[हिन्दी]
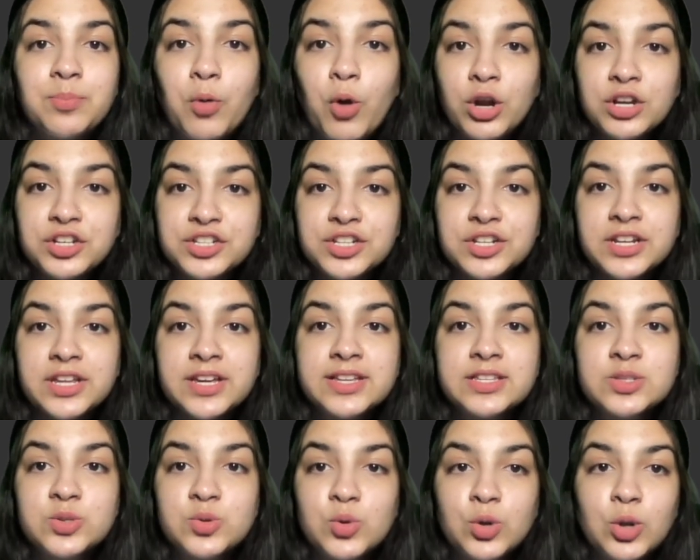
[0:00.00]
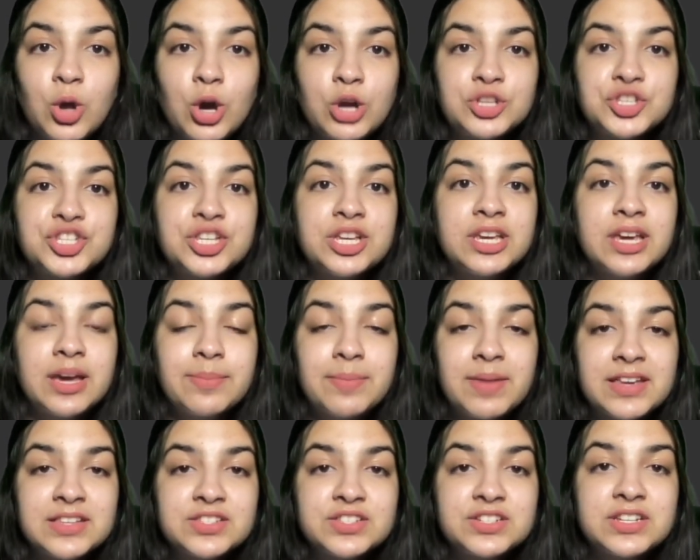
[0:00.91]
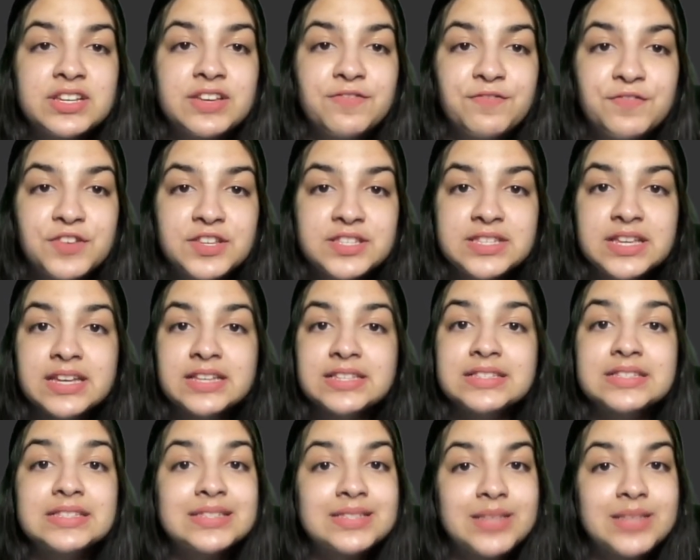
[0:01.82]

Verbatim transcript: बॉटनी जूलॉजी केमेस्ट्री फिजिक्स